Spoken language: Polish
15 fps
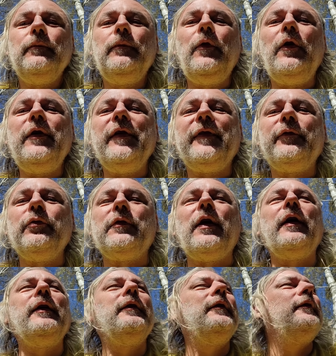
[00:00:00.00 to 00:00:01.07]
No jest
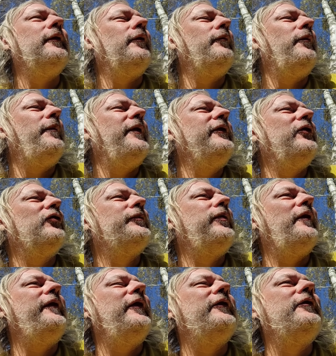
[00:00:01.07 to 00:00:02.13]
tutaj, y, będzie
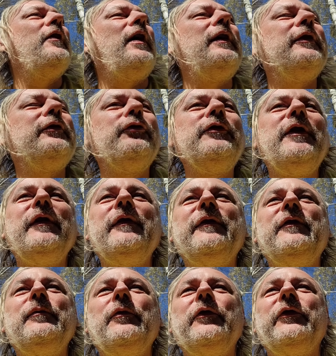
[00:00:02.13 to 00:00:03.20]
odpowiedź, no ale to nie jest
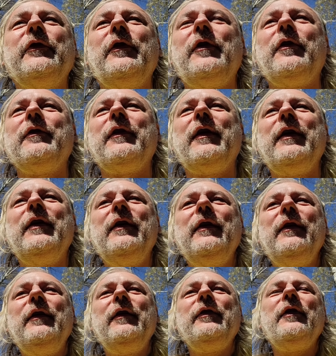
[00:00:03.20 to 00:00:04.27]
zimozielone.
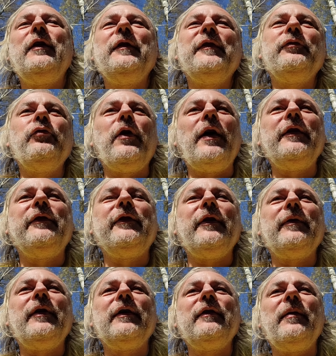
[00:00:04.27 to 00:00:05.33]
No ale
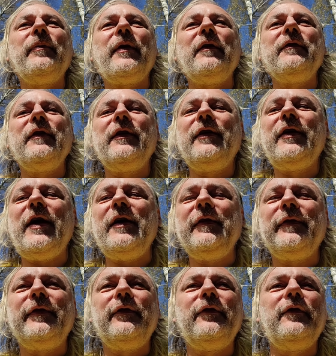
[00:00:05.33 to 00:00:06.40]
słuchajcie, tak naprawdę
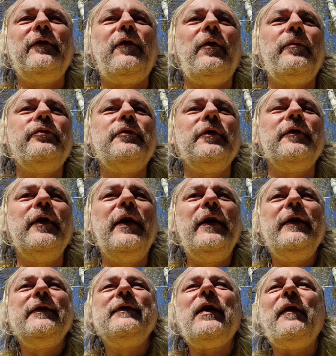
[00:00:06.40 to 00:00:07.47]
gęsty żywopłot,
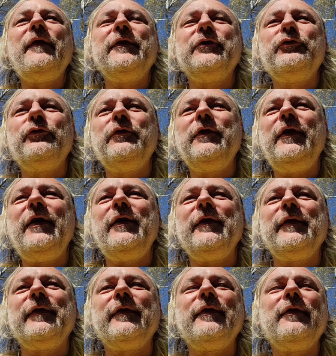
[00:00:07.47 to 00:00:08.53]
nawet który nie
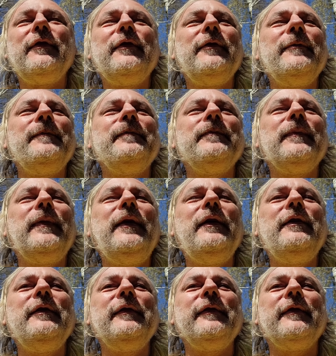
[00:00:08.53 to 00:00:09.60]
jest, nie
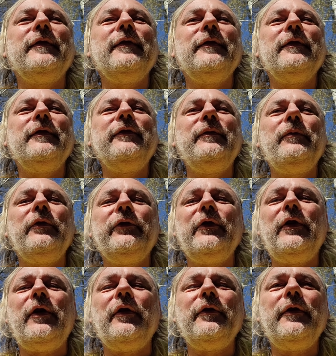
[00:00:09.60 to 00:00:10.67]
jest
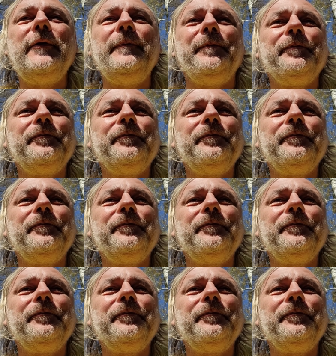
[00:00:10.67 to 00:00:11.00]
zimozielony,